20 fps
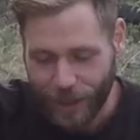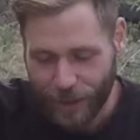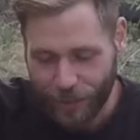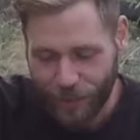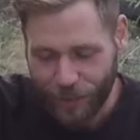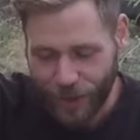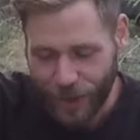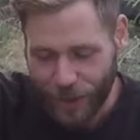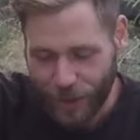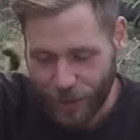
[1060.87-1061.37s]

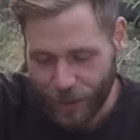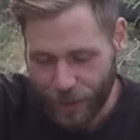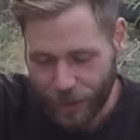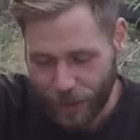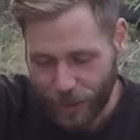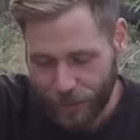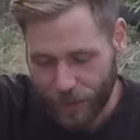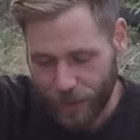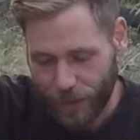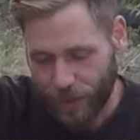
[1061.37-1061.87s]
dem Video
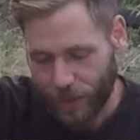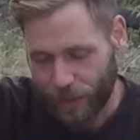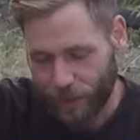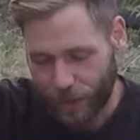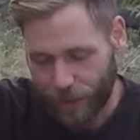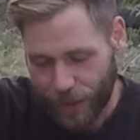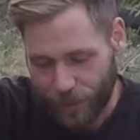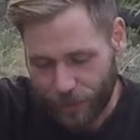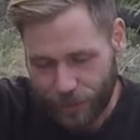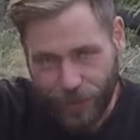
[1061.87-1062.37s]

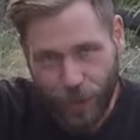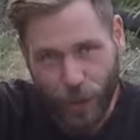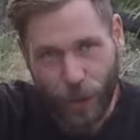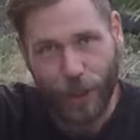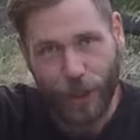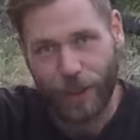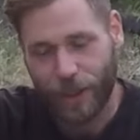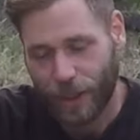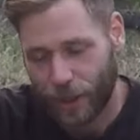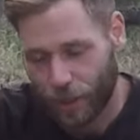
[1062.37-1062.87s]
bei einem
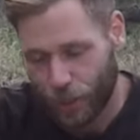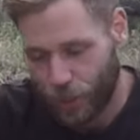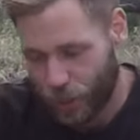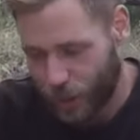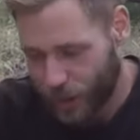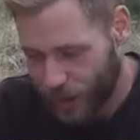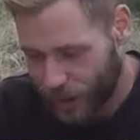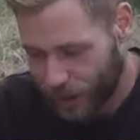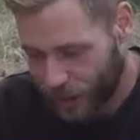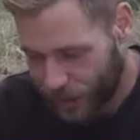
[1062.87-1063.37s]
Freund
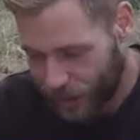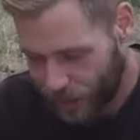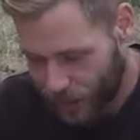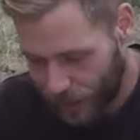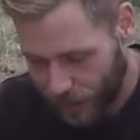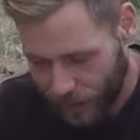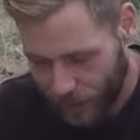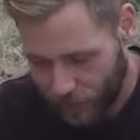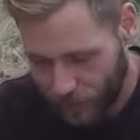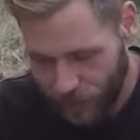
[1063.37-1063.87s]
gegoogelt
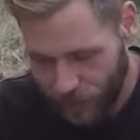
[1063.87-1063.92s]
nach einem